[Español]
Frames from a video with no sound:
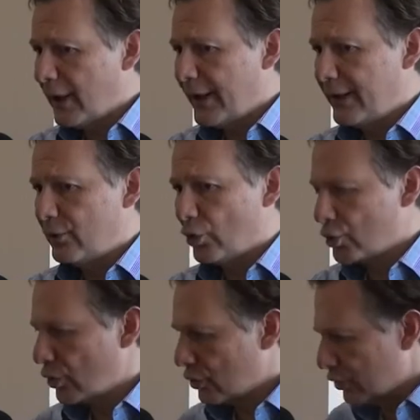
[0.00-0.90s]
que
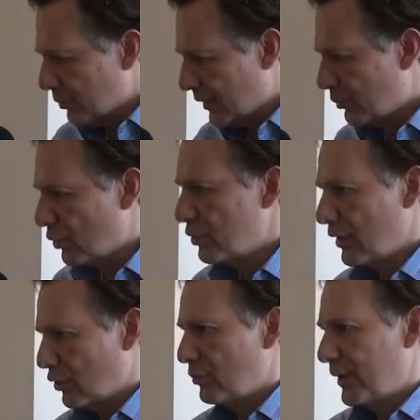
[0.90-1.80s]
nosotros mismos
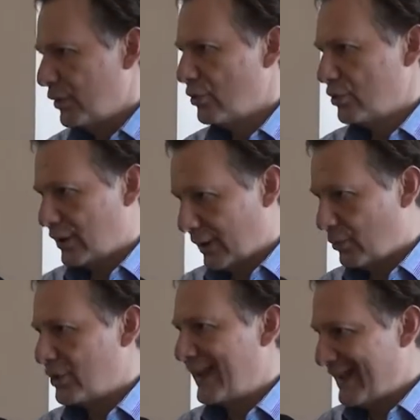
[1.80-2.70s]
en los medios nos
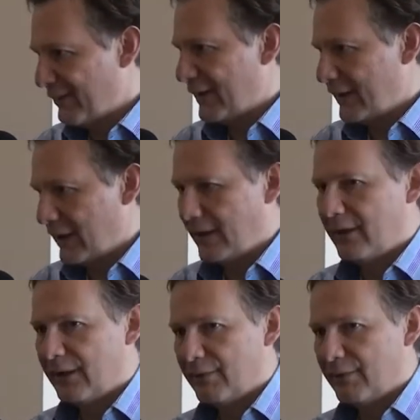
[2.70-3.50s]
tenemos que defender,